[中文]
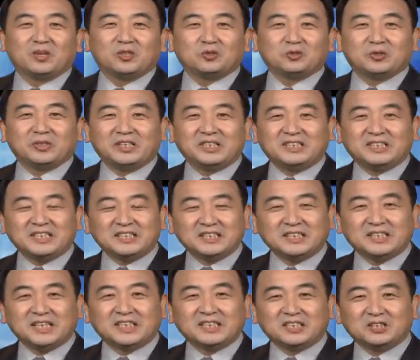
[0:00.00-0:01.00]
所以
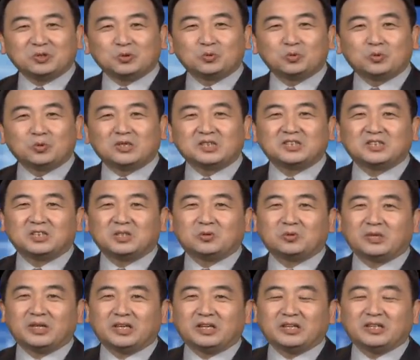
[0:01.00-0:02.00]
今天的中国社
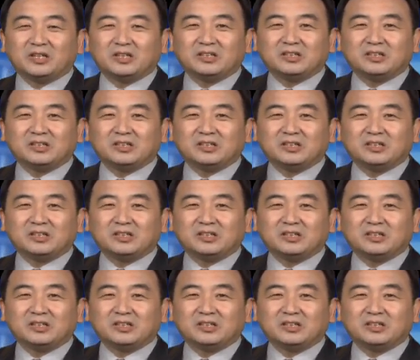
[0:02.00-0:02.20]
会，